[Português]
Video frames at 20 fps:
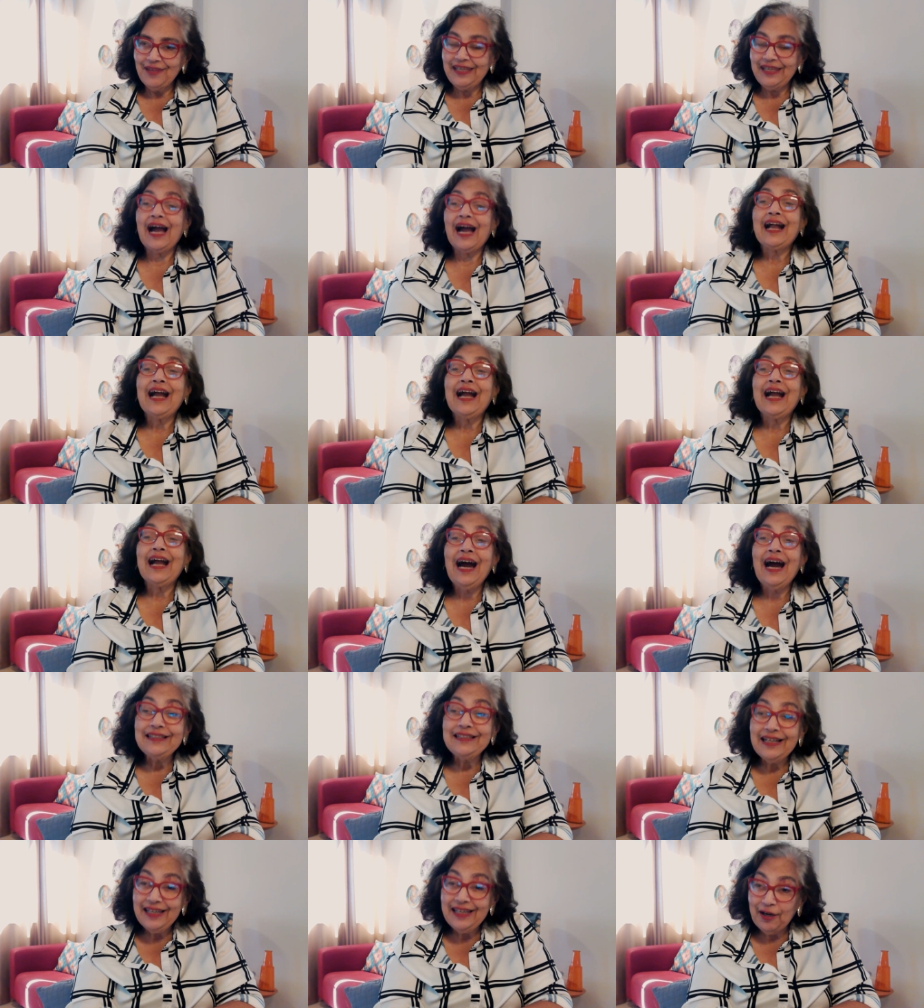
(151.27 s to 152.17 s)
E a
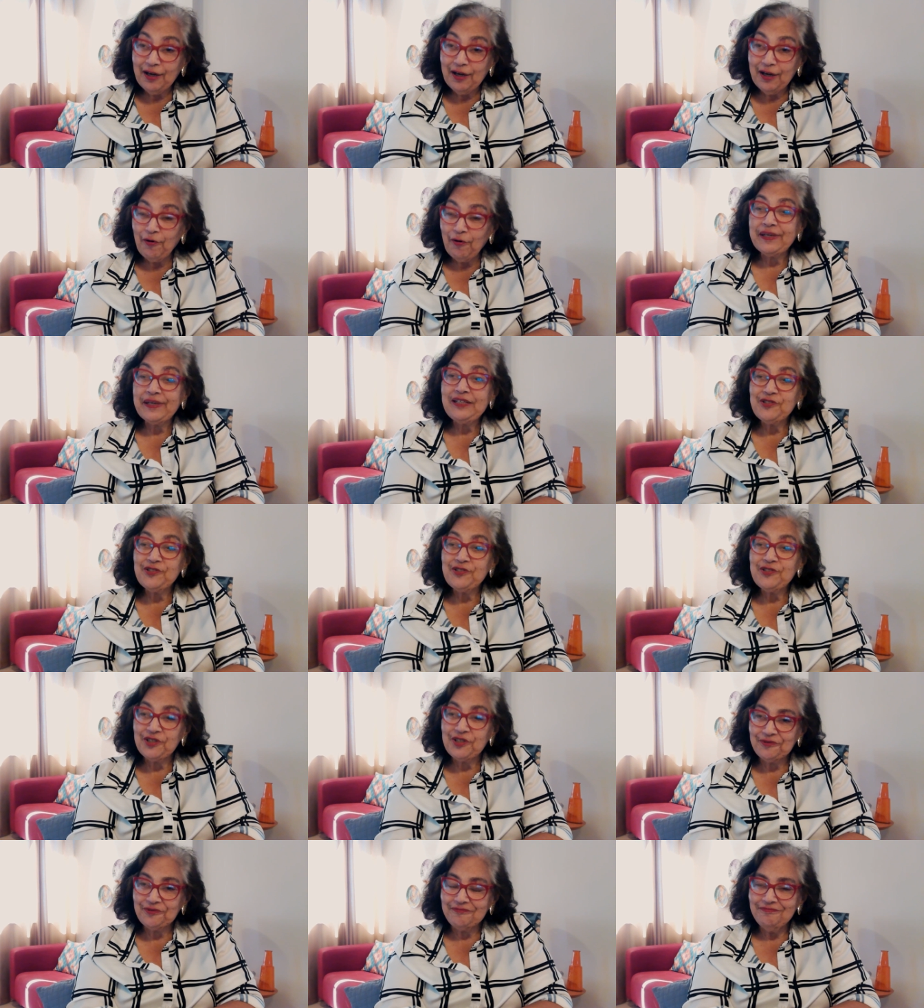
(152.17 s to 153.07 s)
cada erro
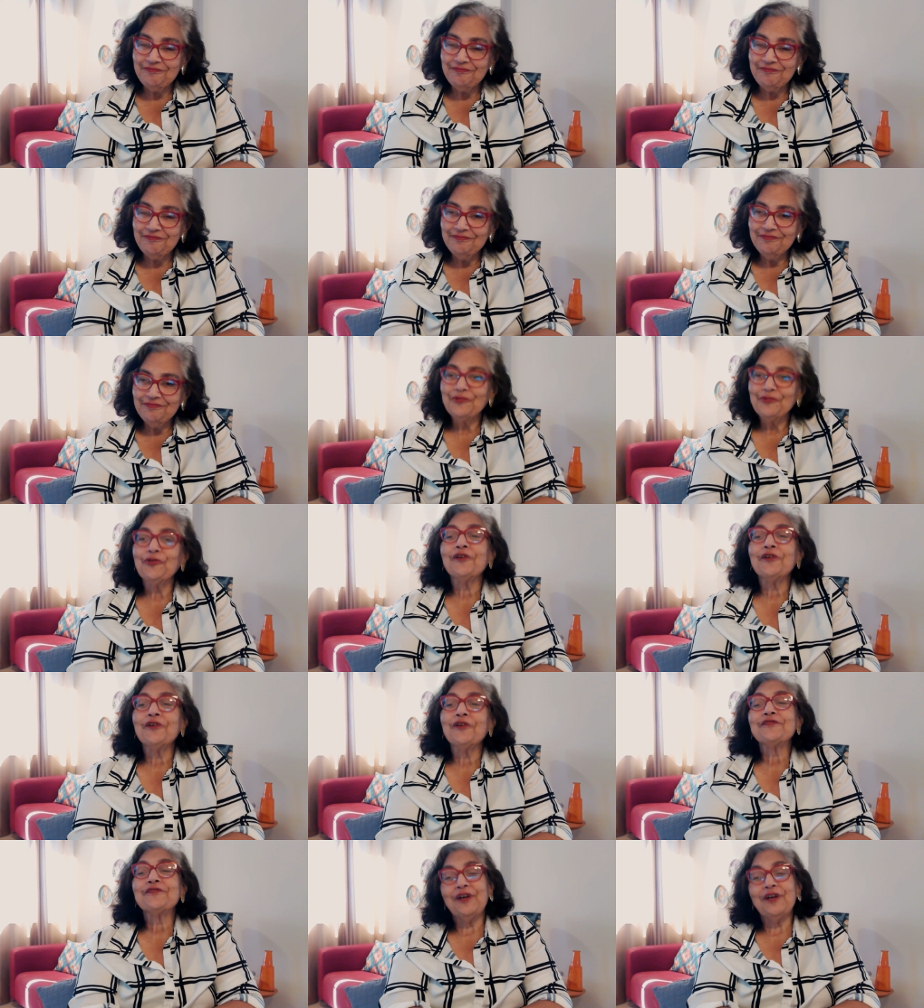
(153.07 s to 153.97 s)
aprendido,
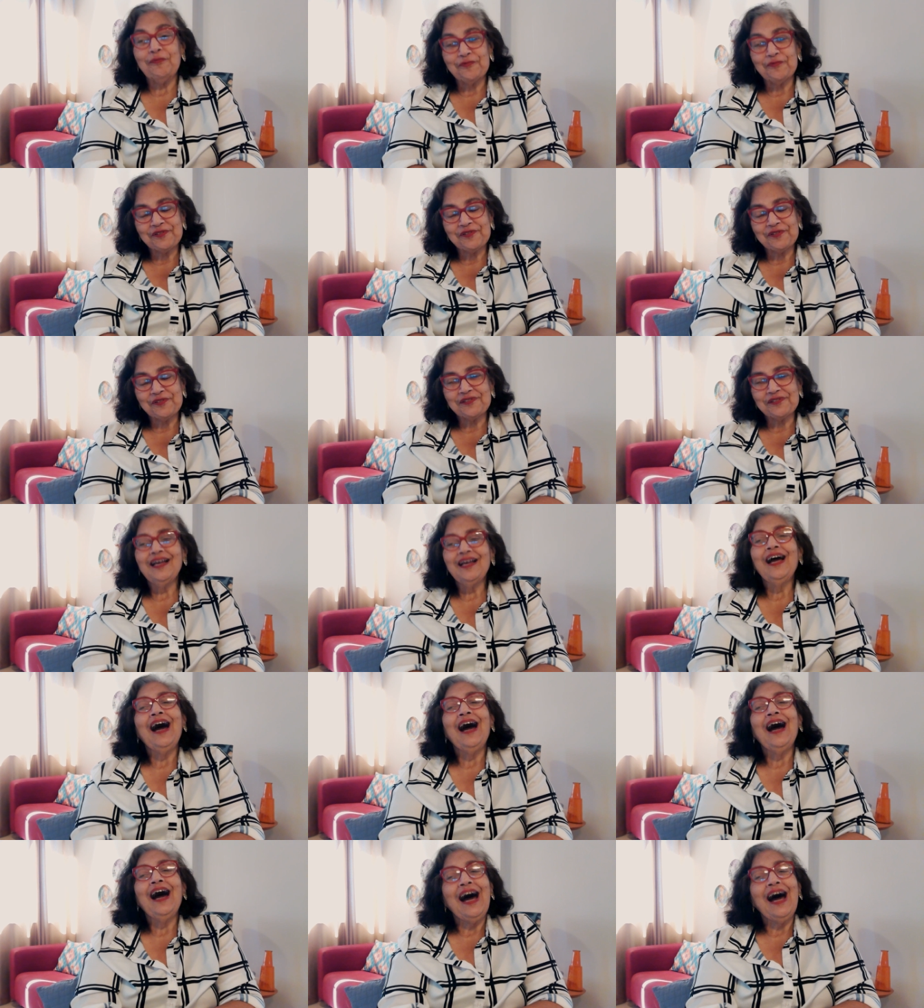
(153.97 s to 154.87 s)
nós vamos
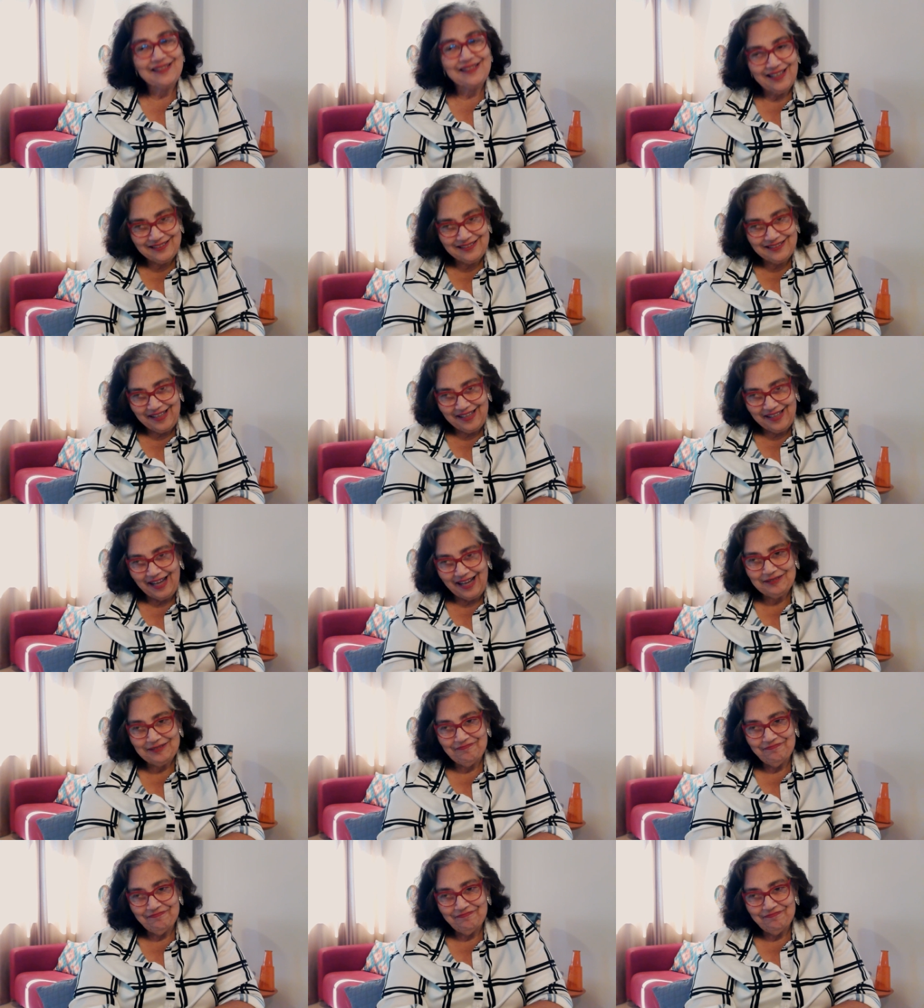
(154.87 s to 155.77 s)

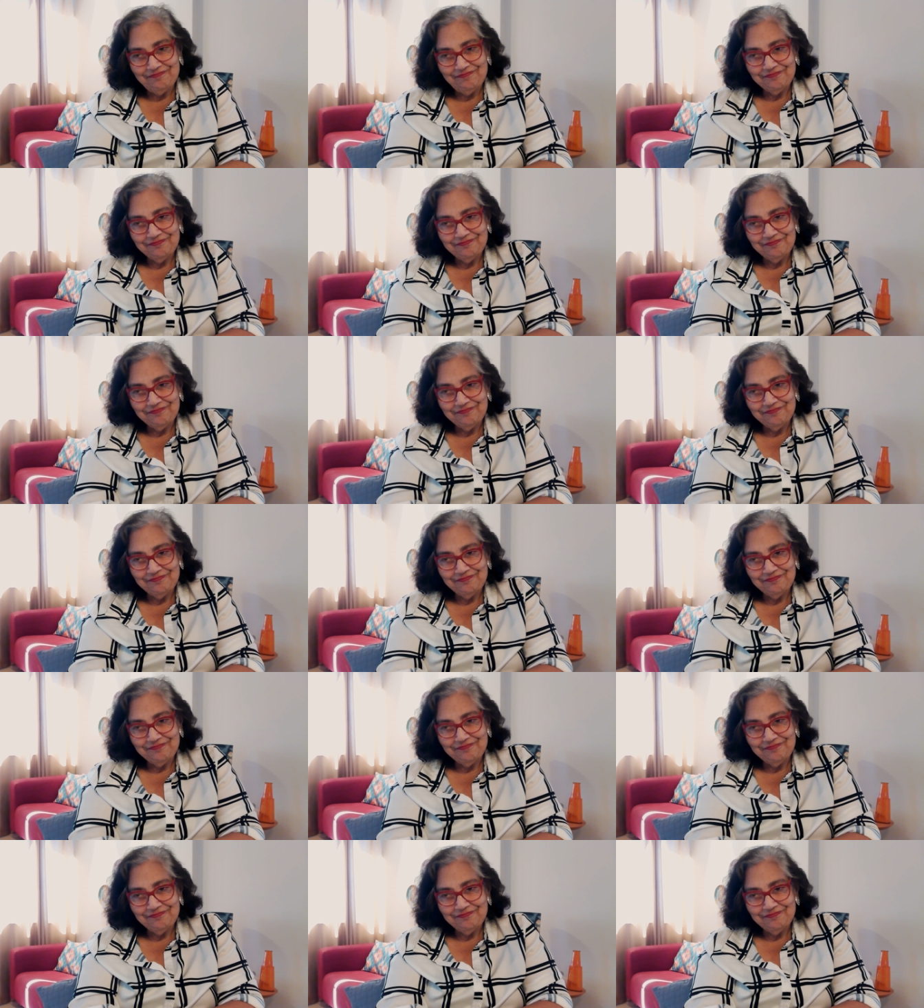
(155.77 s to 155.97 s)
acertar